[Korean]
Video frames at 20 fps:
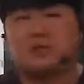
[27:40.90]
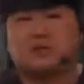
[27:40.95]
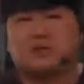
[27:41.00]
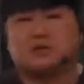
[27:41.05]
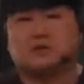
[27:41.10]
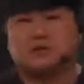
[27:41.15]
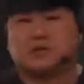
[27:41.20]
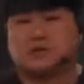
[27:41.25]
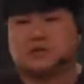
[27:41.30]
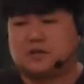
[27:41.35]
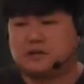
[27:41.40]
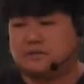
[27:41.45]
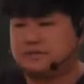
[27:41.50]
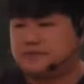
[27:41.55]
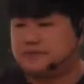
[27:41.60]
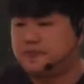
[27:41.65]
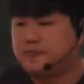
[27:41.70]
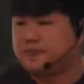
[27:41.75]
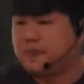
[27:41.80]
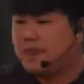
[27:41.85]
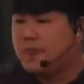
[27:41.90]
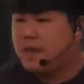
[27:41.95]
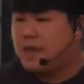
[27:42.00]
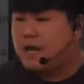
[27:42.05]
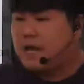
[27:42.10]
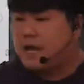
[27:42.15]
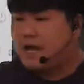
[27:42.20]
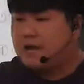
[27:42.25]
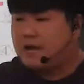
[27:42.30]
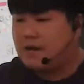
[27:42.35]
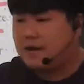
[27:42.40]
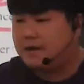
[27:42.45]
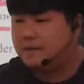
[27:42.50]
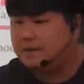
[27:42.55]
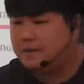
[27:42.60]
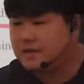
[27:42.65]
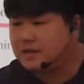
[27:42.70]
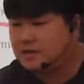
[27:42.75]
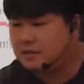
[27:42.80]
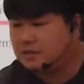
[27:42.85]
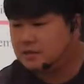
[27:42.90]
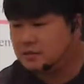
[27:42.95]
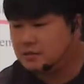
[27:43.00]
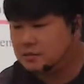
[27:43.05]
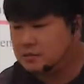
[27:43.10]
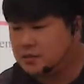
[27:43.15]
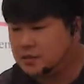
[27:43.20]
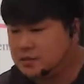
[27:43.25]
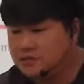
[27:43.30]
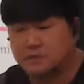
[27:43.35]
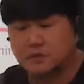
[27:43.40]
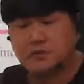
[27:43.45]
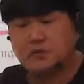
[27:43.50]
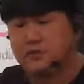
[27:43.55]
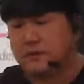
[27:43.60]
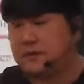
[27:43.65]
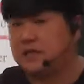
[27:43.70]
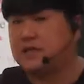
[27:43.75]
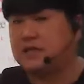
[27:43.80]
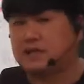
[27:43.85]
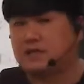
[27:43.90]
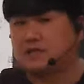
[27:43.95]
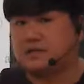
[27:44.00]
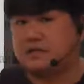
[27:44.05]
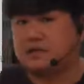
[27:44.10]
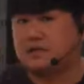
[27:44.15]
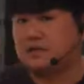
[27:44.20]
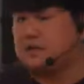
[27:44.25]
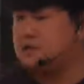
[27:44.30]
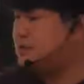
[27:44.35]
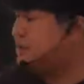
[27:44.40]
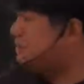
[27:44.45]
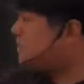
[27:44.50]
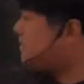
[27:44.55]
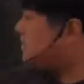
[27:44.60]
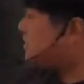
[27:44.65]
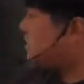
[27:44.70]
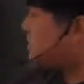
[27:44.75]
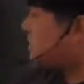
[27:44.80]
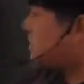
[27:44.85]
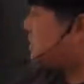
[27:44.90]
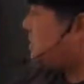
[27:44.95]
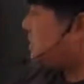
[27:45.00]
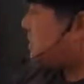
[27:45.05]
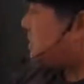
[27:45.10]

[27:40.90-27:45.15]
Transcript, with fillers: 거잖아요. 아예 안 받는 것보다는 10% 받는 게 낫거든요. 근데 10%